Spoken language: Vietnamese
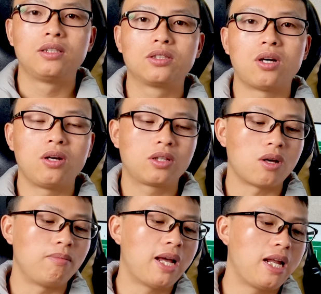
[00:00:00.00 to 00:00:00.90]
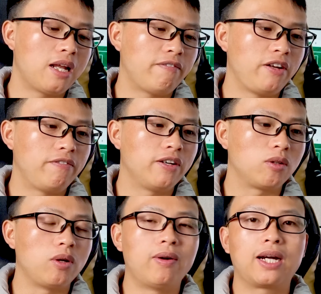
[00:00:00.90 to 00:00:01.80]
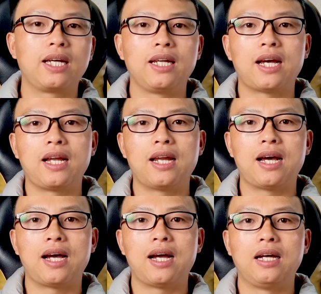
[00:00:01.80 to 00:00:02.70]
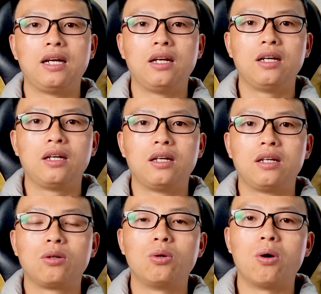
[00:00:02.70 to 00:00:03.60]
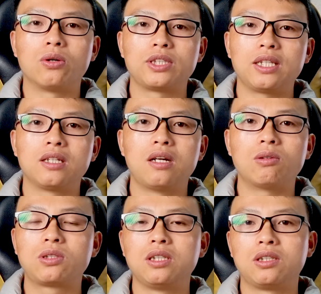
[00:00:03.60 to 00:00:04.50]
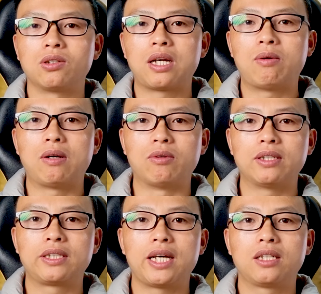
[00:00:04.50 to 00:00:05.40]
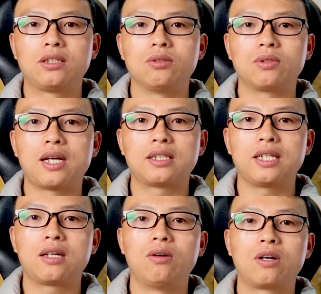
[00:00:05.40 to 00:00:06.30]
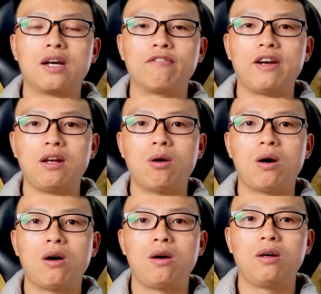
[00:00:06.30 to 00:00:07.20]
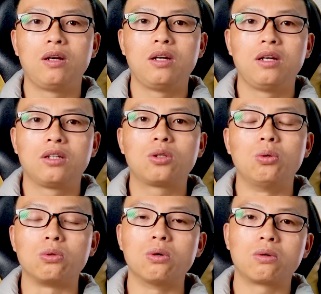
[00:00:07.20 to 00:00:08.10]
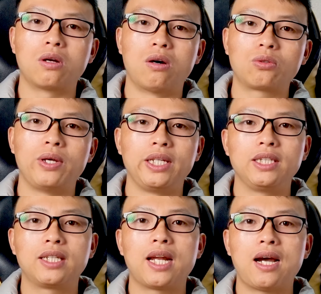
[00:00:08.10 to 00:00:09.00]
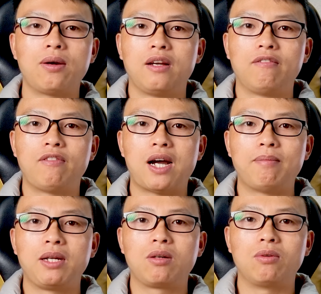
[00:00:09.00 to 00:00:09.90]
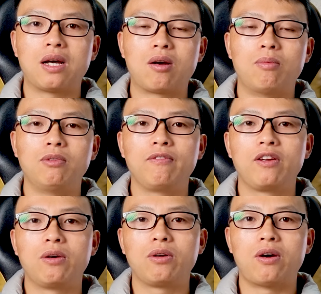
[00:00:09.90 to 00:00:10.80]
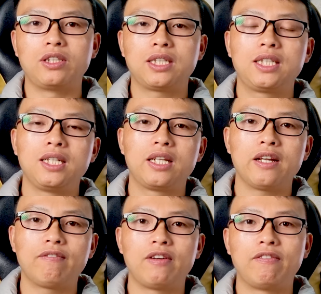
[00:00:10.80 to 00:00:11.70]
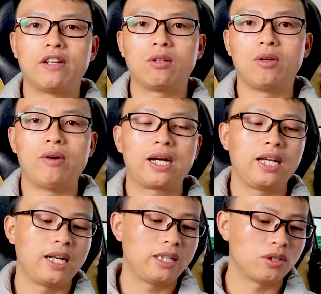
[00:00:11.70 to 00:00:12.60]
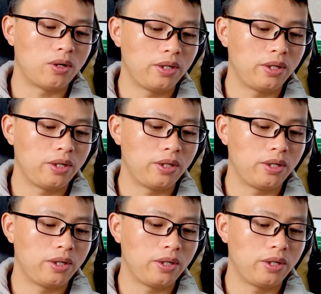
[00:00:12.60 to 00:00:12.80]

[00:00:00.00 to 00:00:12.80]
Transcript: Rồi, tóm lại là về phần thuế Hoa Kỳ này là Google sẽ tự động trừ trong tài khoản của AdSense. Chúng ta sẽ không cần phải lo thủ tục đóng thuế như thế nào. Và mình cũng đã có một video nói rất chi tiết về phần thuế Hoa Kỳ này rồi.